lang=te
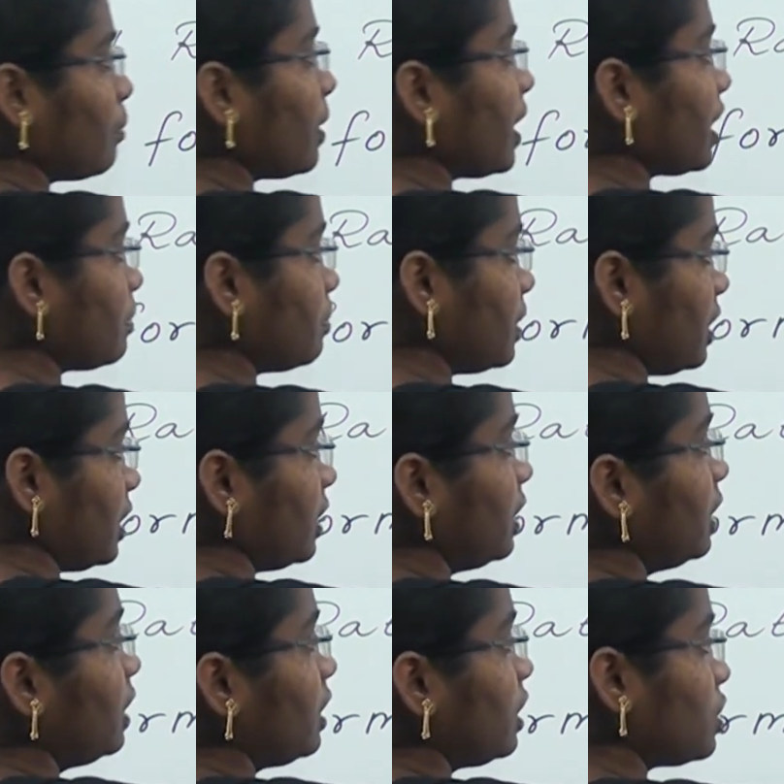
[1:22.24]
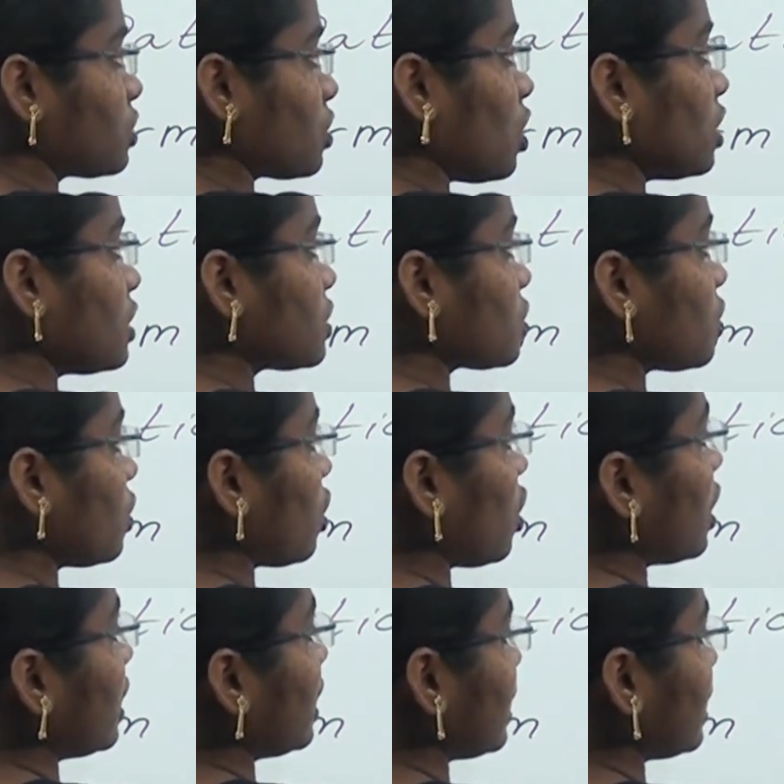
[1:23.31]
బై బి ఈజ్ ఆల్సో కాల్డ్